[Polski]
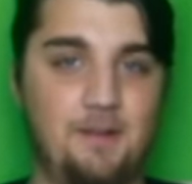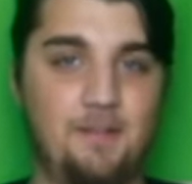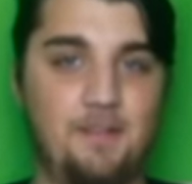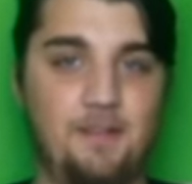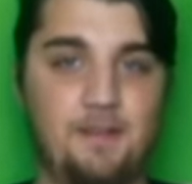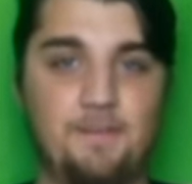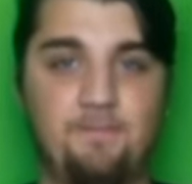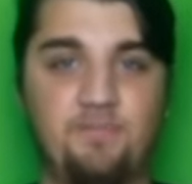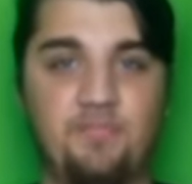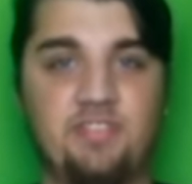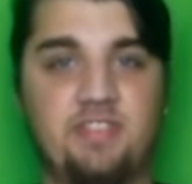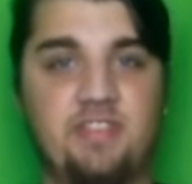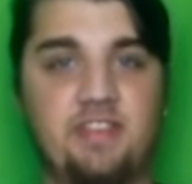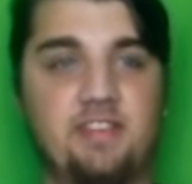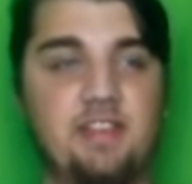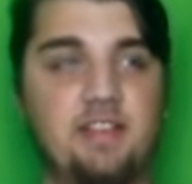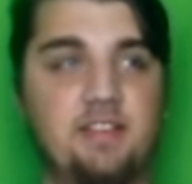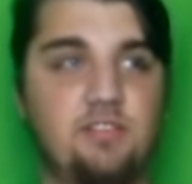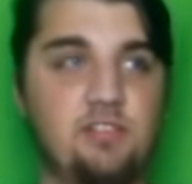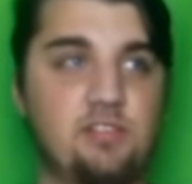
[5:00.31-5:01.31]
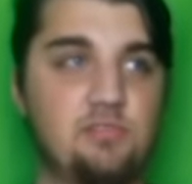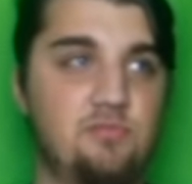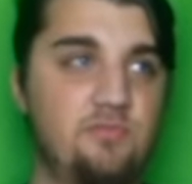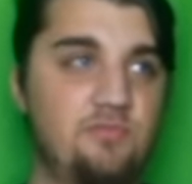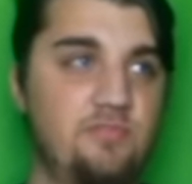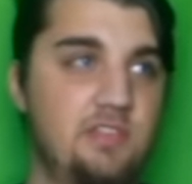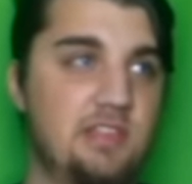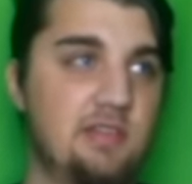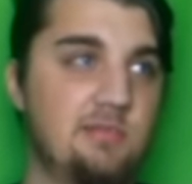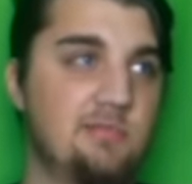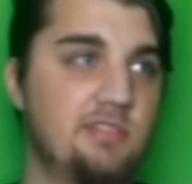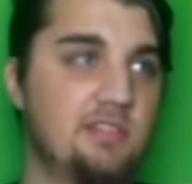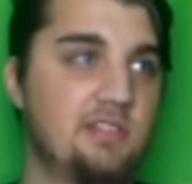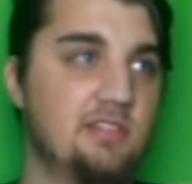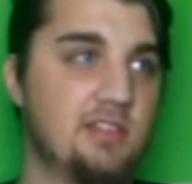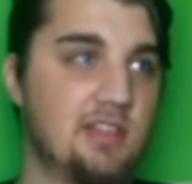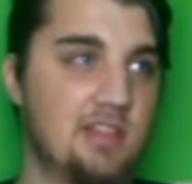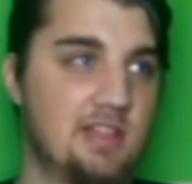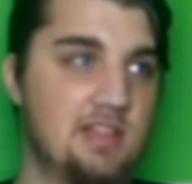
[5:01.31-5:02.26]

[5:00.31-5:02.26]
do, tak jak już mówiłem, do,